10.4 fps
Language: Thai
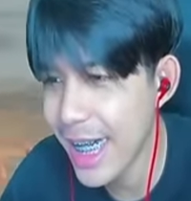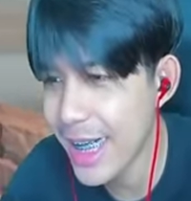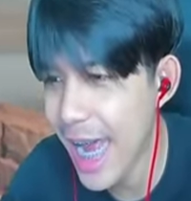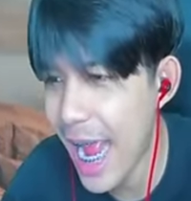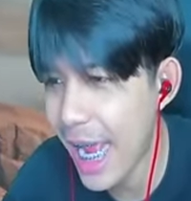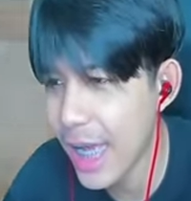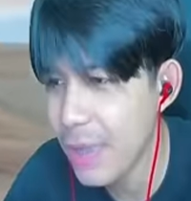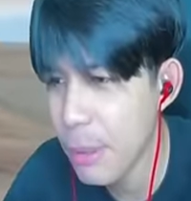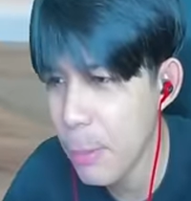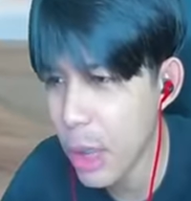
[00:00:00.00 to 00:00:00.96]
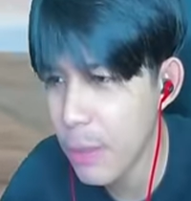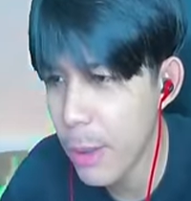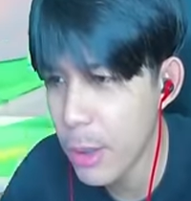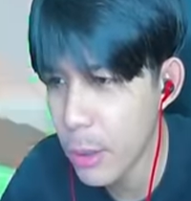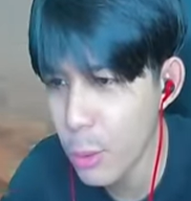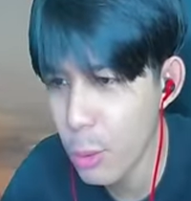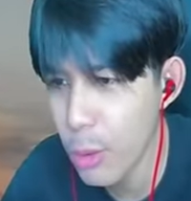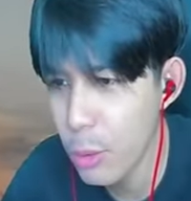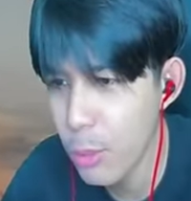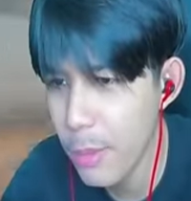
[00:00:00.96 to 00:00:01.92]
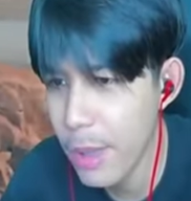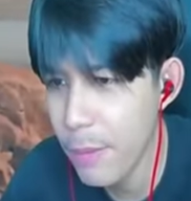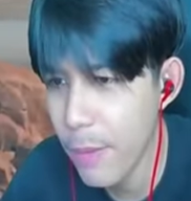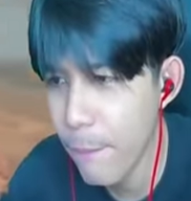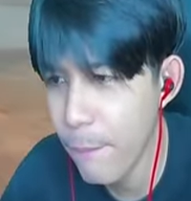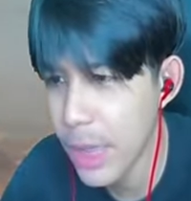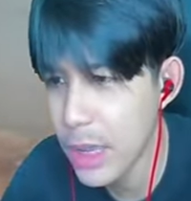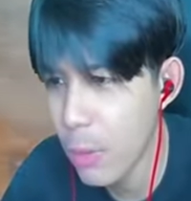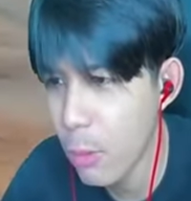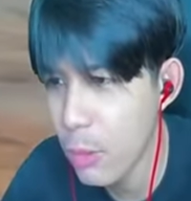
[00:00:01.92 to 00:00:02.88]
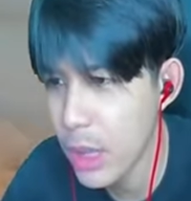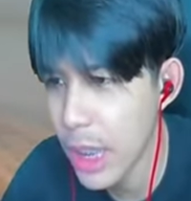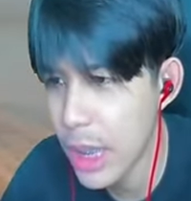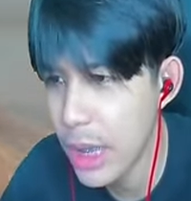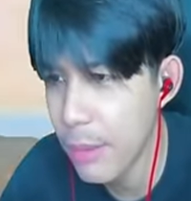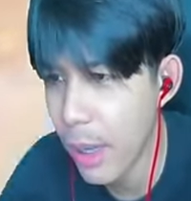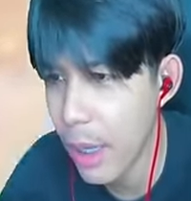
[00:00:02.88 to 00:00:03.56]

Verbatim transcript: กากๆอ่ะไอ้นี่มันบอทหรือเปล่าเนี่ยคนดูมันดูไม่มีเอฟเฟกต์สกงสกินเลยว่ะ